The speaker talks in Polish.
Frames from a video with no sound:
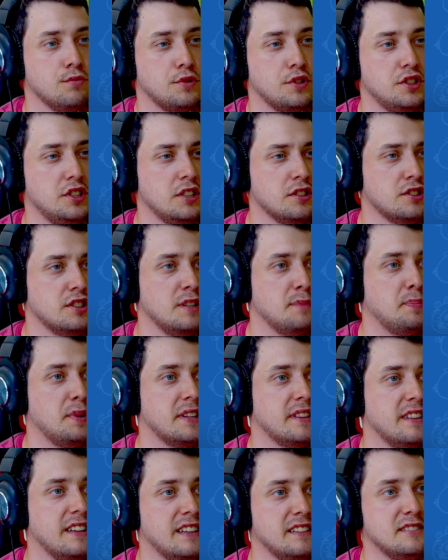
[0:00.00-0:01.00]

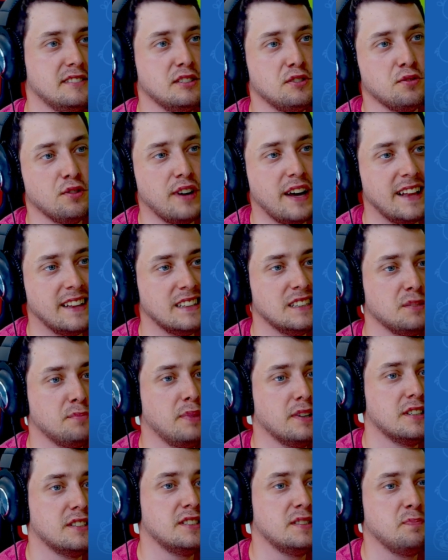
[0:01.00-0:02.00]
2015 to Angry
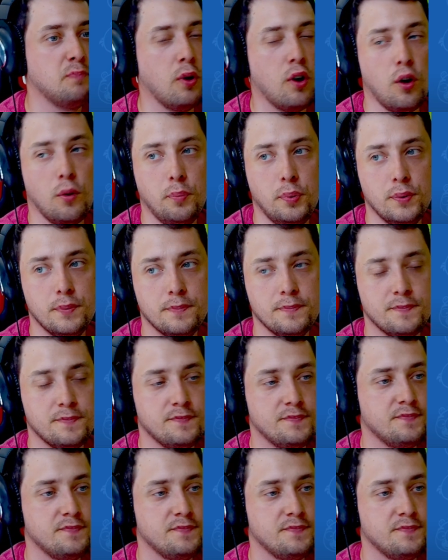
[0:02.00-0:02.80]
Birds Pop